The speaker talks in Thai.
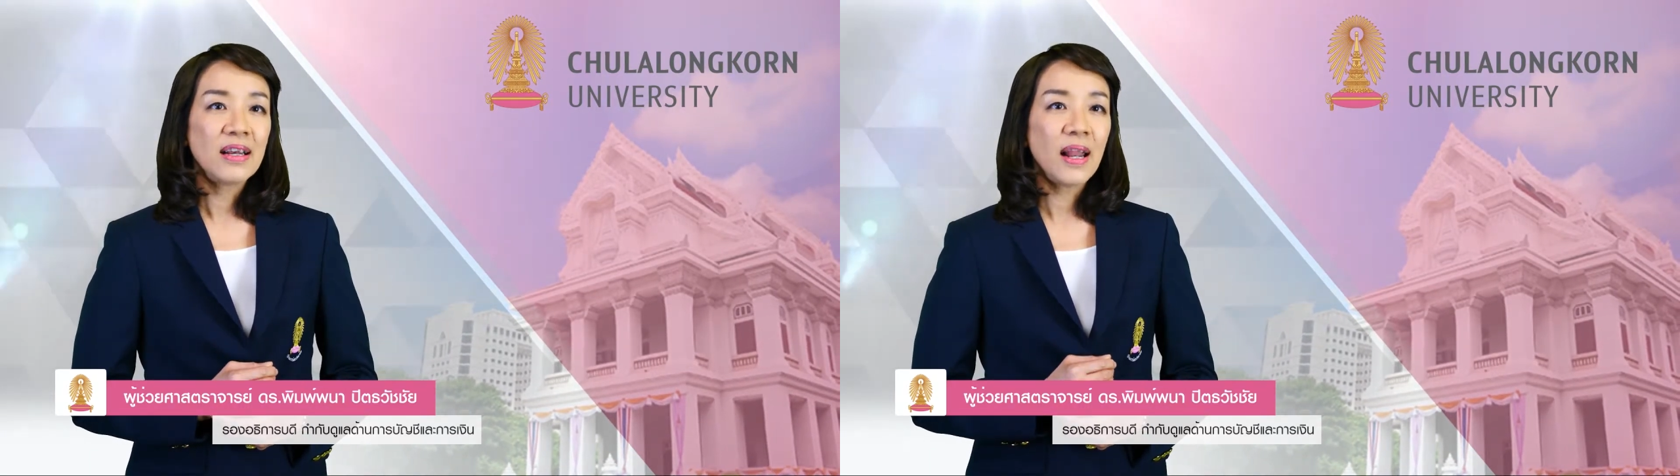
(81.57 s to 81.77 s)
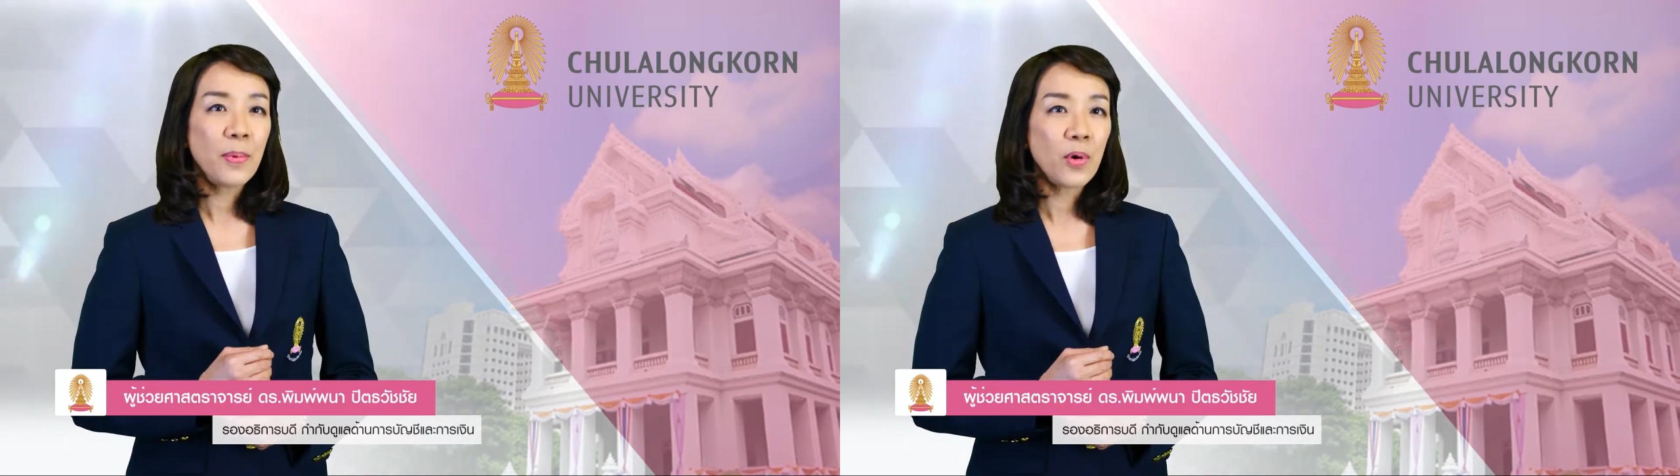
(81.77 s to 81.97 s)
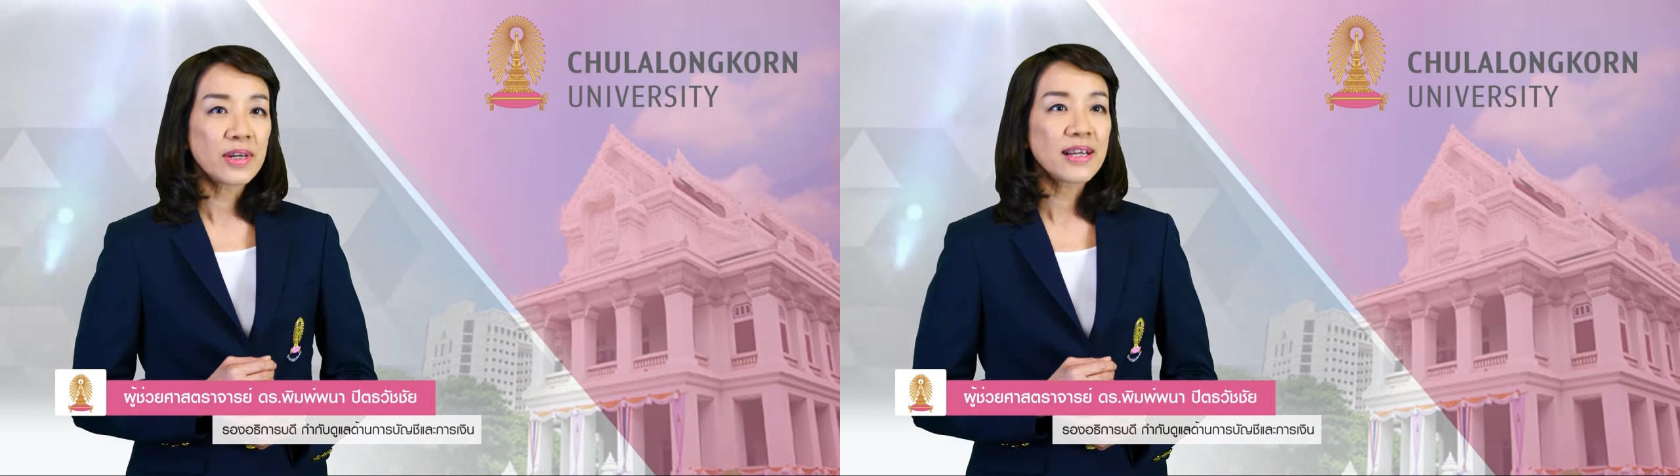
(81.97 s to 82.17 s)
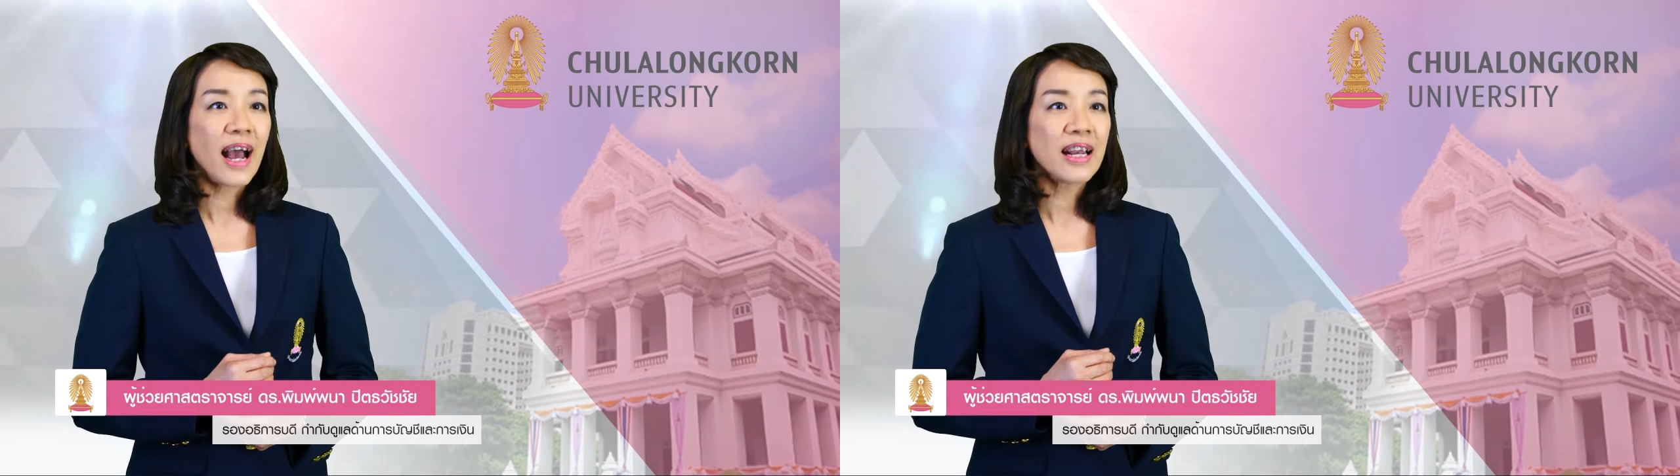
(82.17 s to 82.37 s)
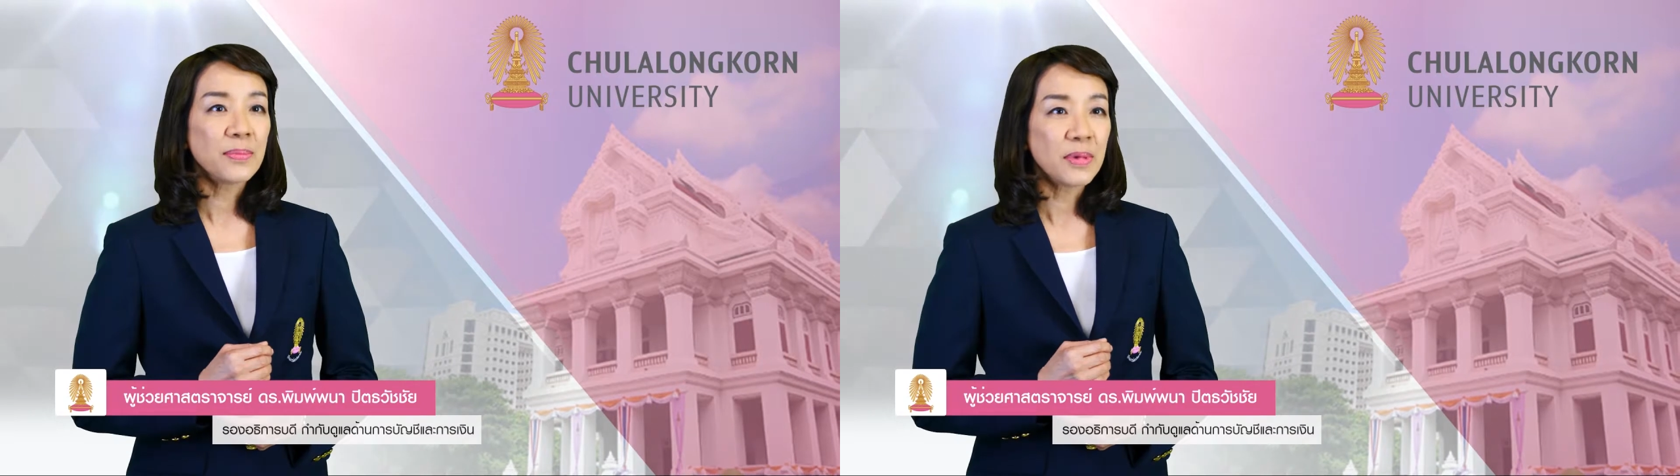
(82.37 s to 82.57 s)
และผล
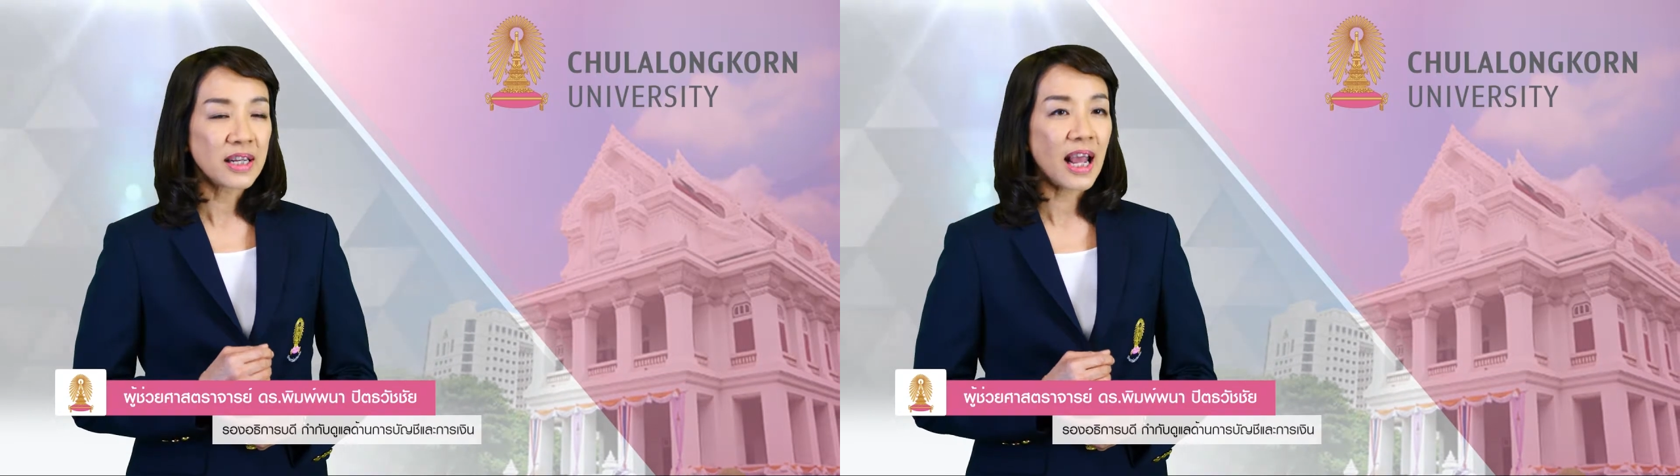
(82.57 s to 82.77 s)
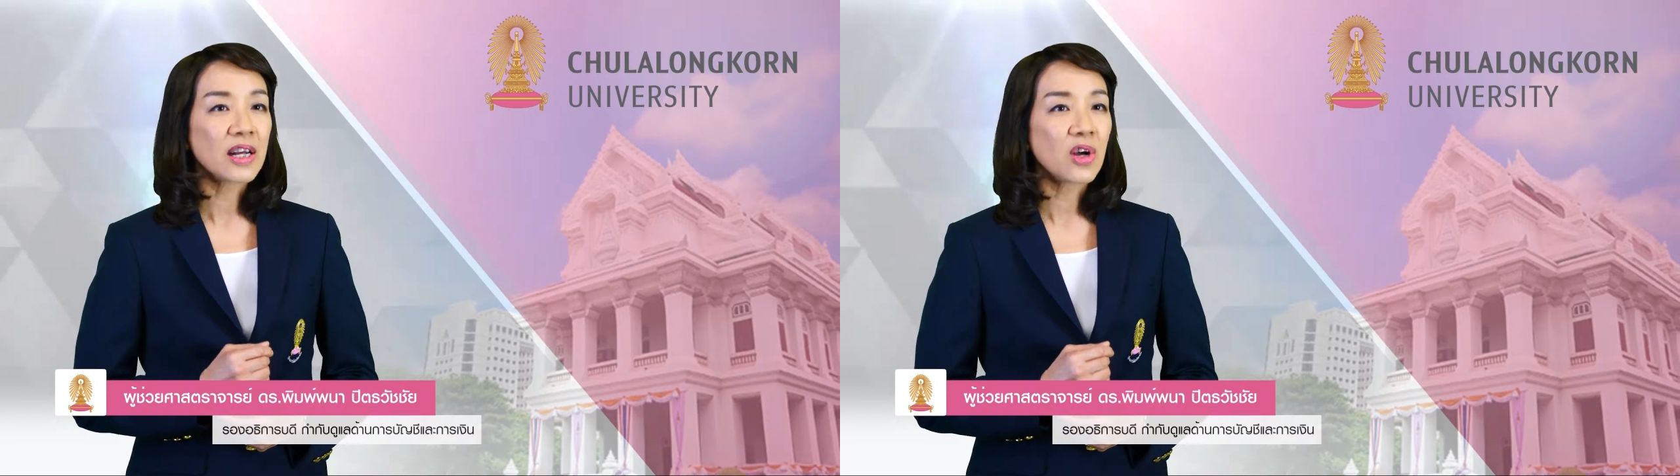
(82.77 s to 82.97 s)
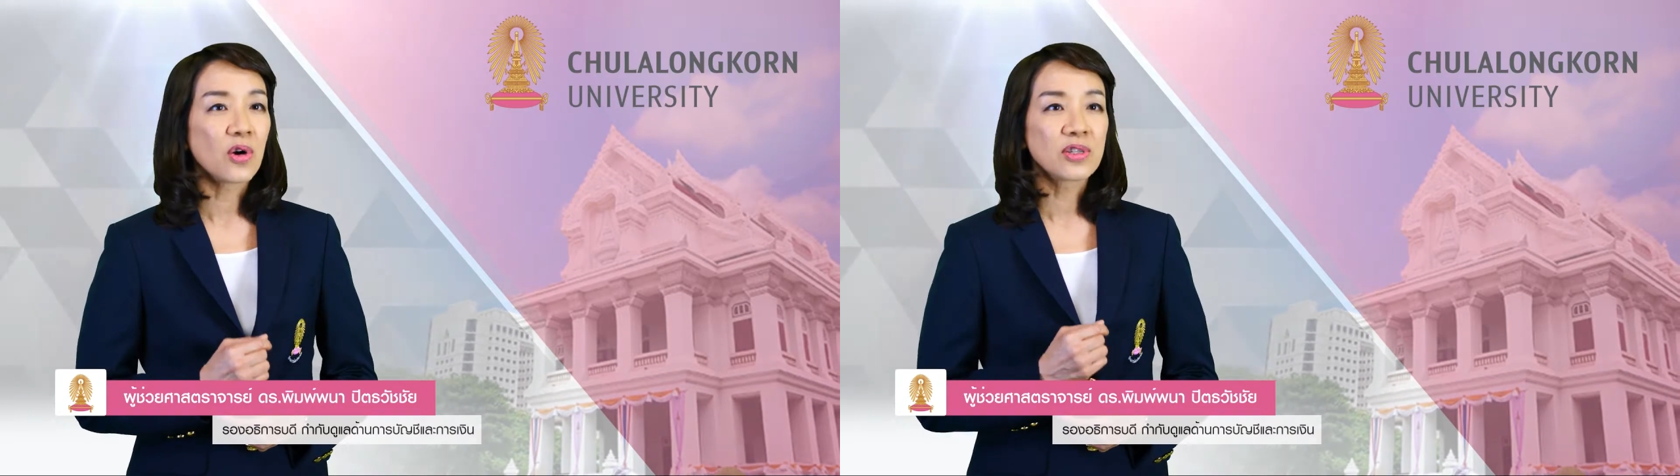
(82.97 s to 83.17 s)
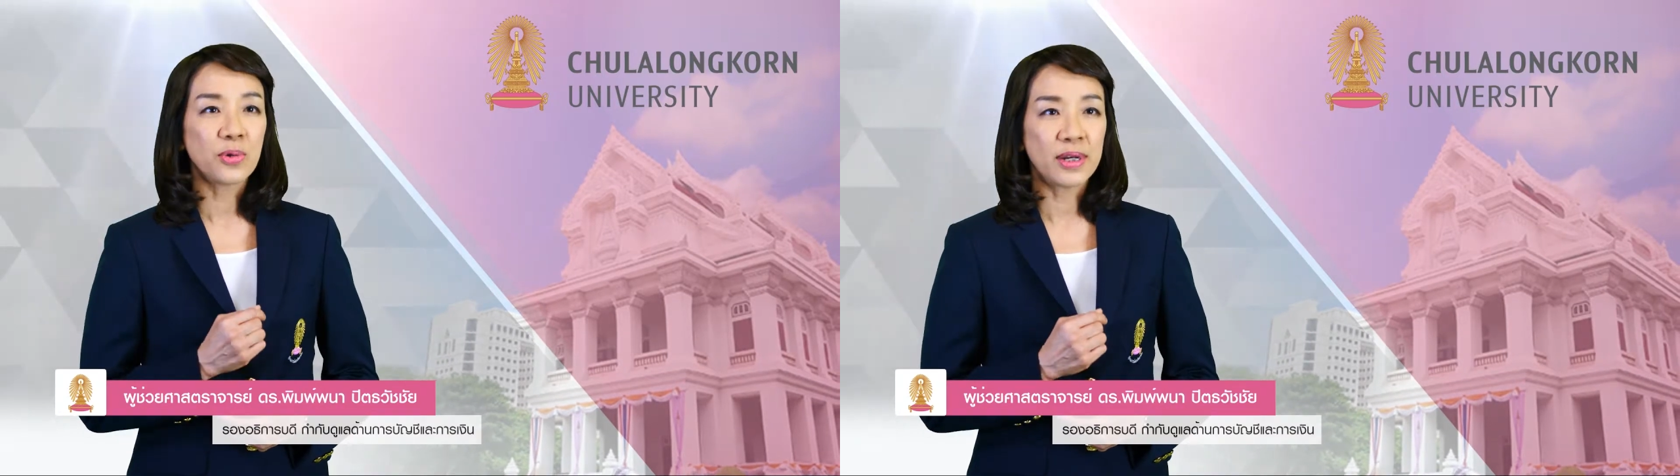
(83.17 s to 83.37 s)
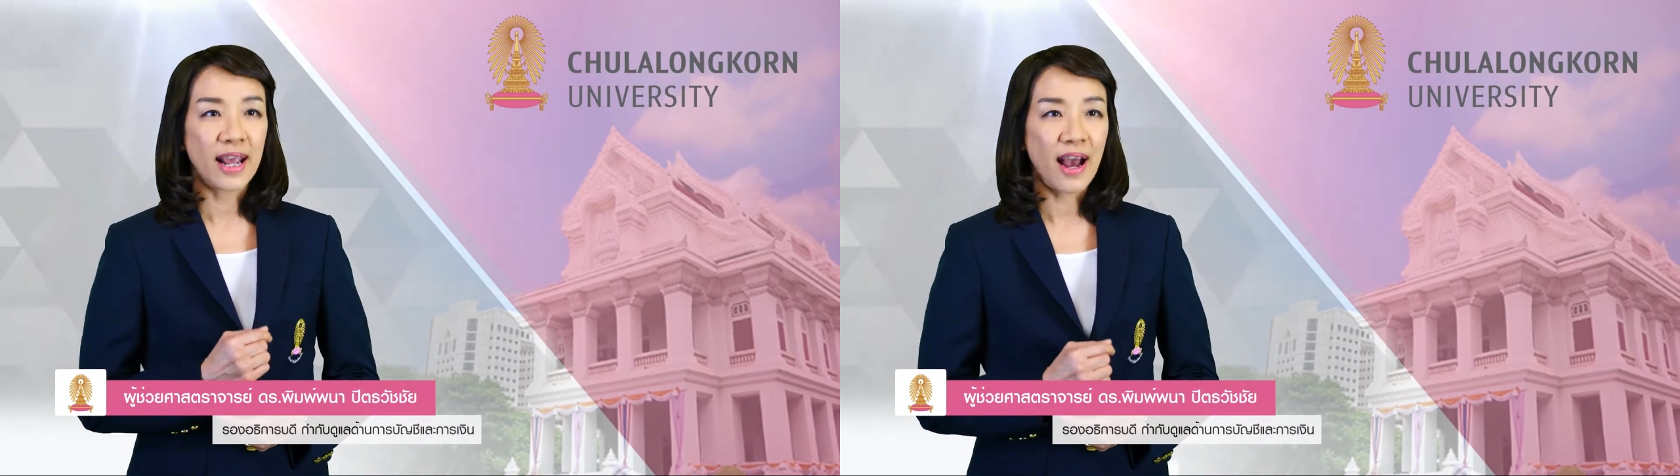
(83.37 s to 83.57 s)
การดำเนินงานของ
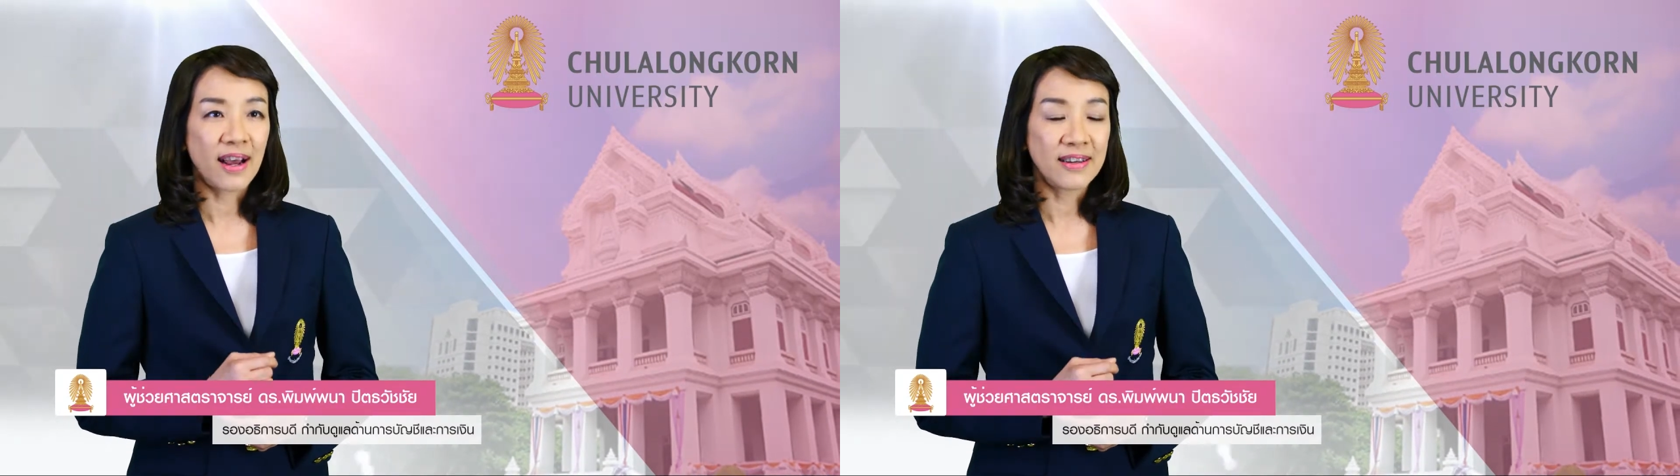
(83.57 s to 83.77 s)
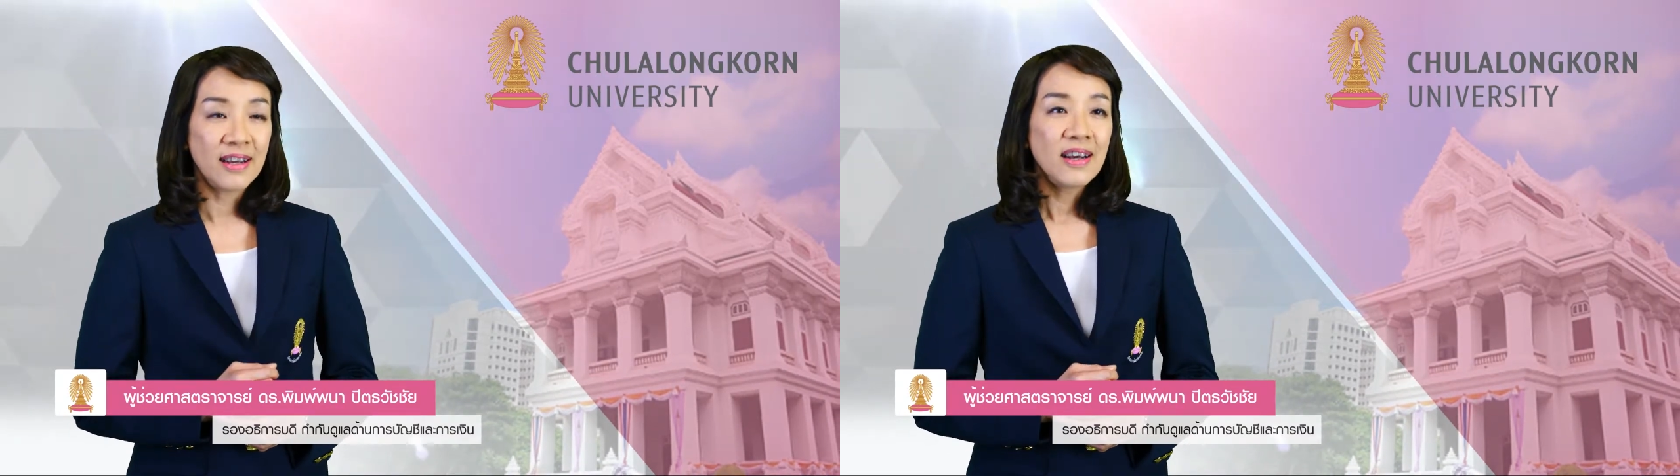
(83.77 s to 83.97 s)
ส่วนงาน